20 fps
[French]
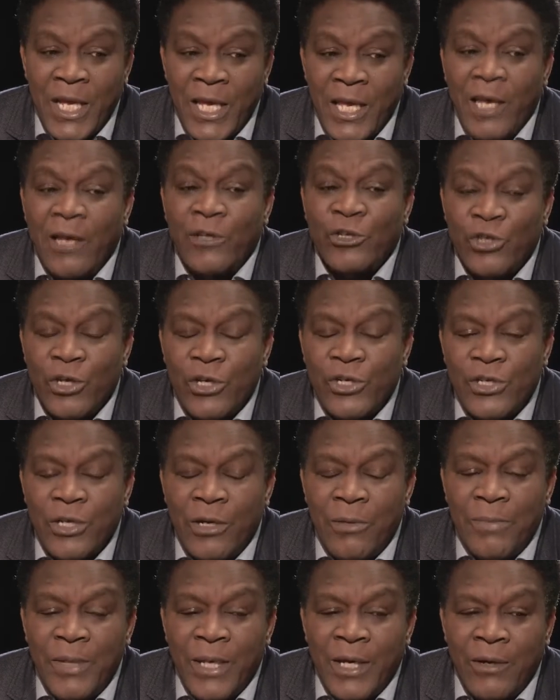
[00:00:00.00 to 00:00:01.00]
Et en
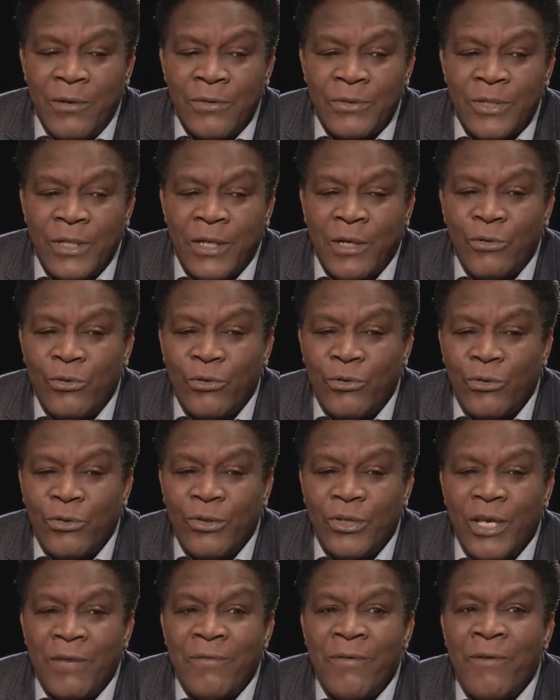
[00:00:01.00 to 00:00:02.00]
cherchant bien, on s'est rendu
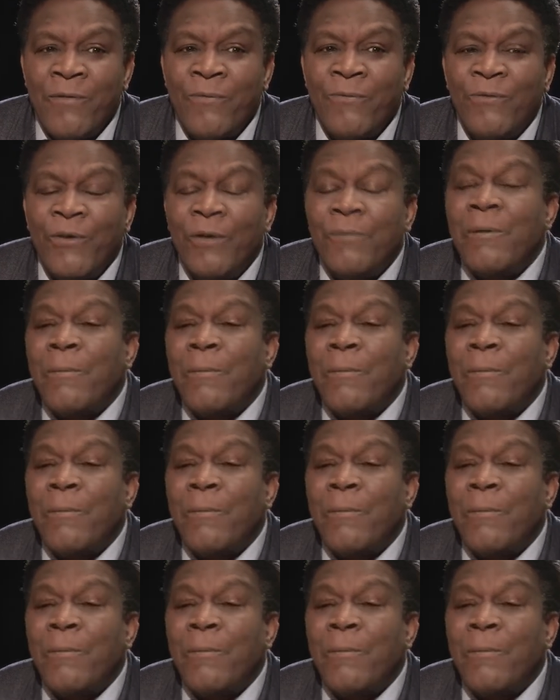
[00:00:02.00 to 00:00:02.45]
compte qu'il y avait un film en